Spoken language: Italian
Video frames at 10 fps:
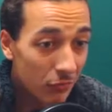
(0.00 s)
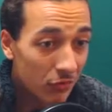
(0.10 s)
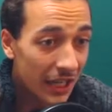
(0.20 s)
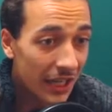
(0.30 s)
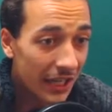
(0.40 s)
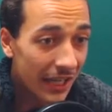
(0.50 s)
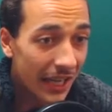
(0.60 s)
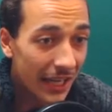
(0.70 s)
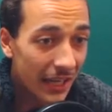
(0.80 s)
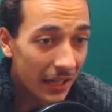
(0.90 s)
non sei il
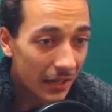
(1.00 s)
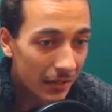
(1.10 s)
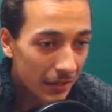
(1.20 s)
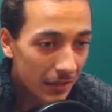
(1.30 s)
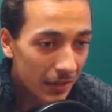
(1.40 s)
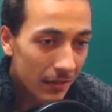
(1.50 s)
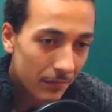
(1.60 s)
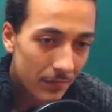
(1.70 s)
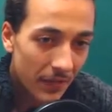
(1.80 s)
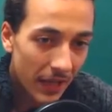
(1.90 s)
cane.
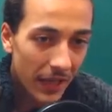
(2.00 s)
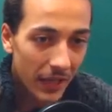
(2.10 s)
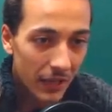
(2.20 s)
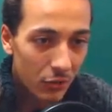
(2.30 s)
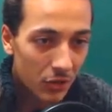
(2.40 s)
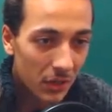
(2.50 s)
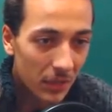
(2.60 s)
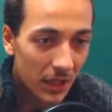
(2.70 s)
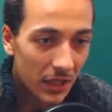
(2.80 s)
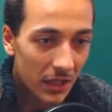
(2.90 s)
Eh, eh,
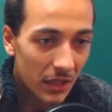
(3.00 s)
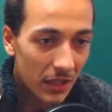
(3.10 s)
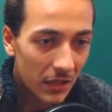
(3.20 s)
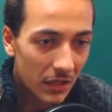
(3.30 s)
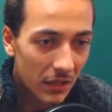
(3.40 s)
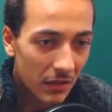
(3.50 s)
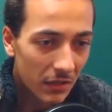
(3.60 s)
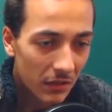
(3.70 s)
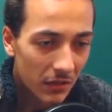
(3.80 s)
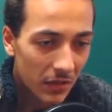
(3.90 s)
giustamente.
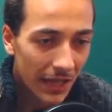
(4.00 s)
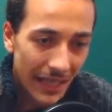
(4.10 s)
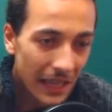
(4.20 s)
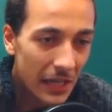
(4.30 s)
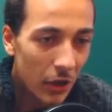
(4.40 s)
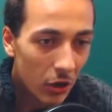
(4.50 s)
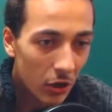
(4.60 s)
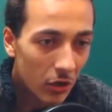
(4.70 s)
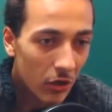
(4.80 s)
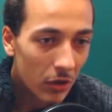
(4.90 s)
Agarrilo!
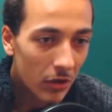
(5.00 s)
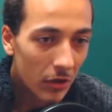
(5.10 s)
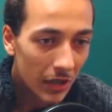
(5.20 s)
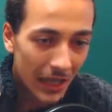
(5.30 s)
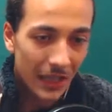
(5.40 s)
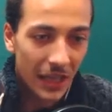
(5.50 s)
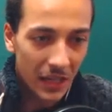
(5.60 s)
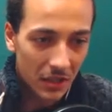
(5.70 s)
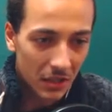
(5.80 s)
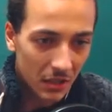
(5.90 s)
Grand
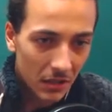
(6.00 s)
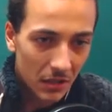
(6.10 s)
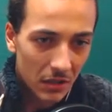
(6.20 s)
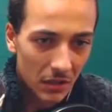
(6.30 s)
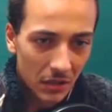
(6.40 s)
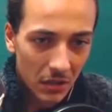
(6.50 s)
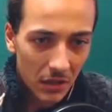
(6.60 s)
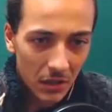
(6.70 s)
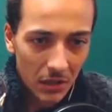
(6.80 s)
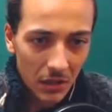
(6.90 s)
Rex!
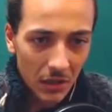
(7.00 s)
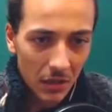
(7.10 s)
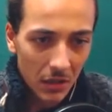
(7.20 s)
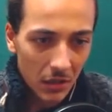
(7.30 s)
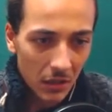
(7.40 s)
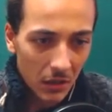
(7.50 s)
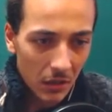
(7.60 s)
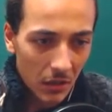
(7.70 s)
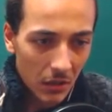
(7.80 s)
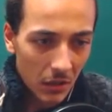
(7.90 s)
Psst.
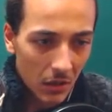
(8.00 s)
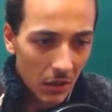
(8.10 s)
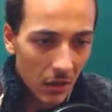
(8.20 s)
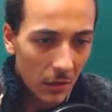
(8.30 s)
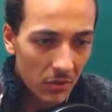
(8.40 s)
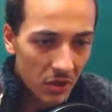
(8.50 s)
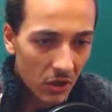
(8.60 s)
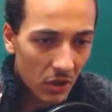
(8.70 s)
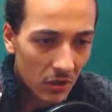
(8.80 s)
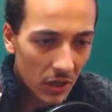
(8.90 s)
Ups, eh,
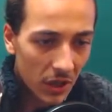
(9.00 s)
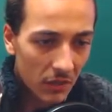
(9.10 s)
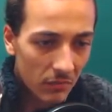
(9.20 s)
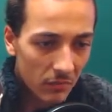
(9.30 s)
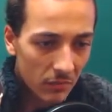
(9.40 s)
no, eh...